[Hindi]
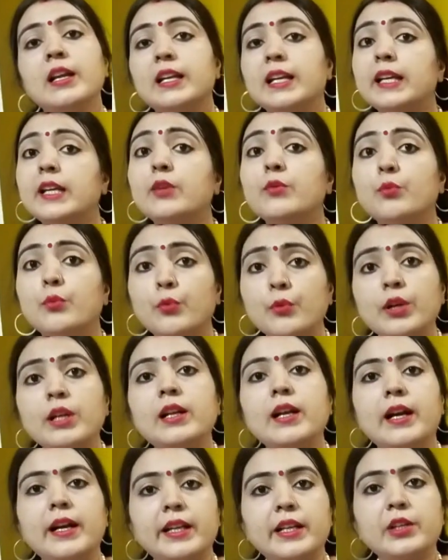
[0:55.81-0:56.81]
लेकिन उन
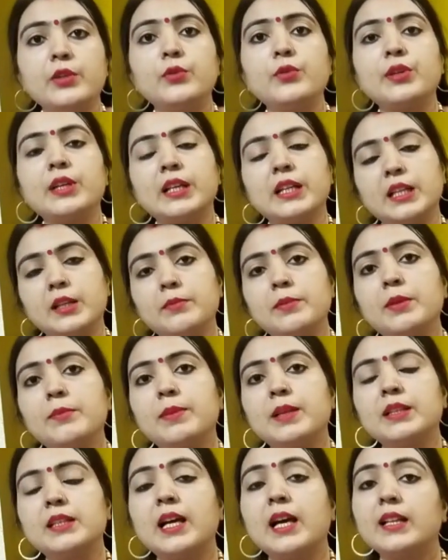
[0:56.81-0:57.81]
लड़कियों के लिए मैं
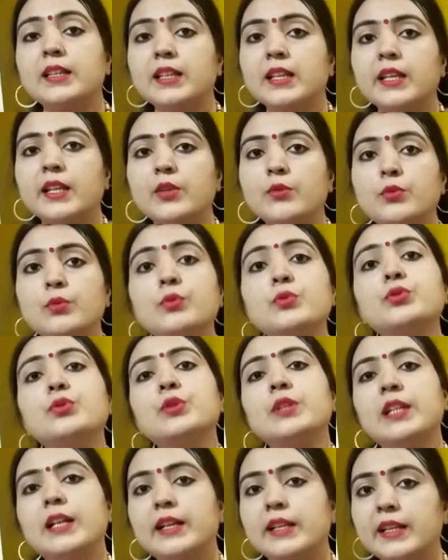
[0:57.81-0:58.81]
बता दे रही हूँ
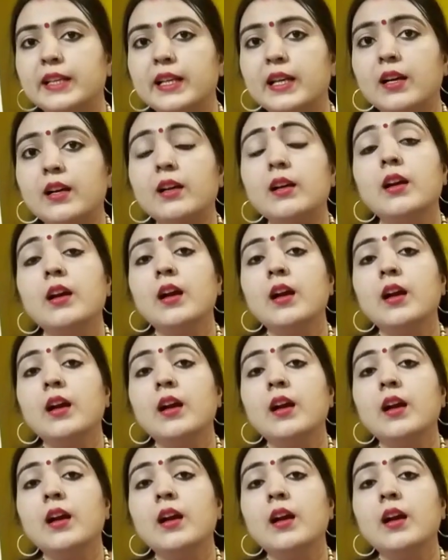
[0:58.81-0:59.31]
जो लड़कियाँ